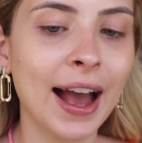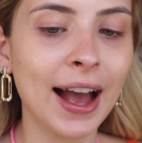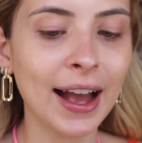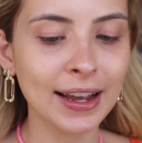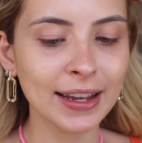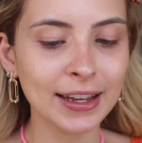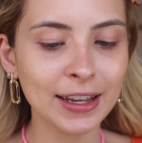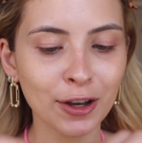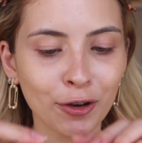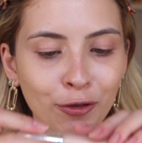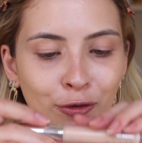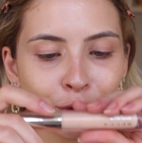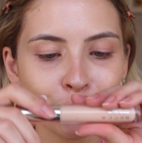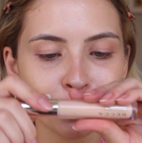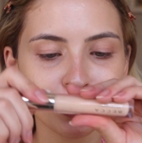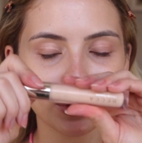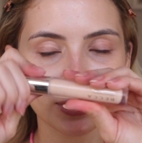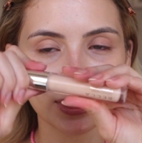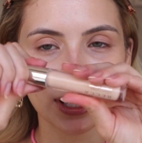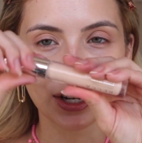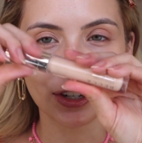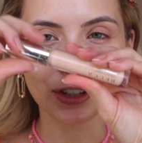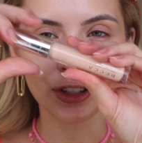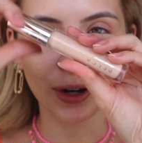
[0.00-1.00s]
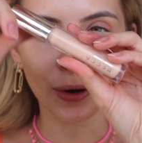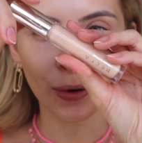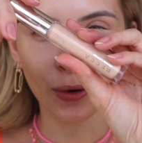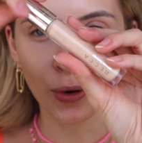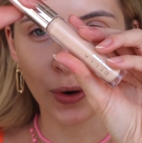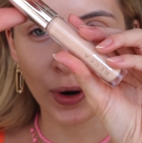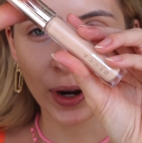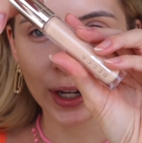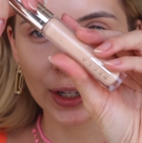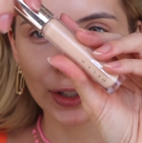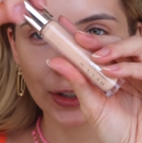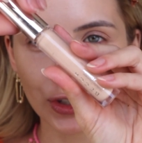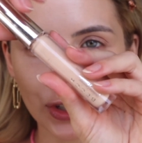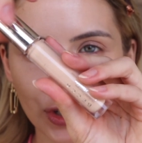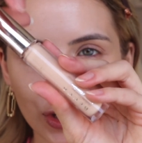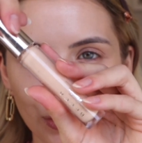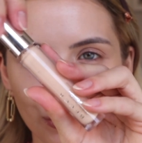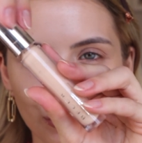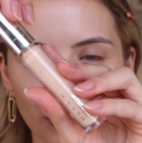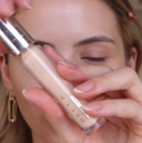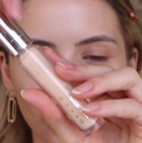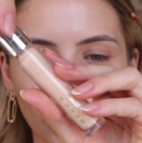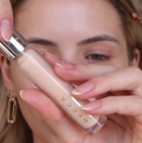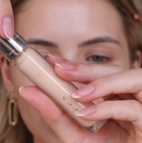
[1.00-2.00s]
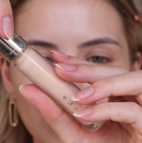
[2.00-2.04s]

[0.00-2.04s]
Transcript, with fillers: Aí eu vou usar já o corretivo,